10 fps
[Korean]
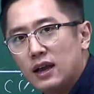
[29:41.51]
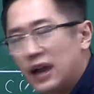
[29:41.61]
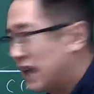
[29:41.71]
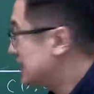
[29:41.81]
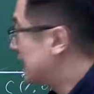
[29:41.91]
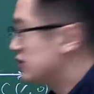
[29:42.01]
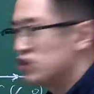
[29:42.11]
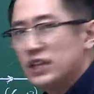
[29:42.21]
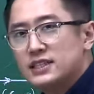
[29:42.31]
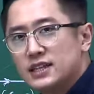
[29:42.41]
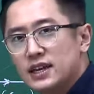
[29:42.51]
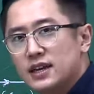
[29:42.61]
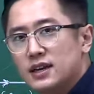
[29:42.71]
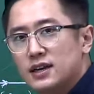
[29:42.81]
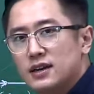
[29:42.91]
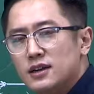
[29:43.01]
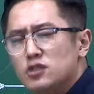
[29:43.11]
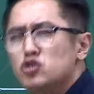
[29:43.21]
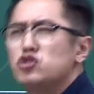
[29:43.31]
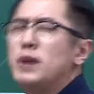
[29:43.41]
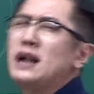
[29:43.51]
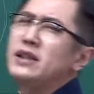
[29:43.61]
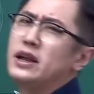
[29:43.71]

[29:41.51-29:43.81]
아까 잠깐 중간 했잖아. 수발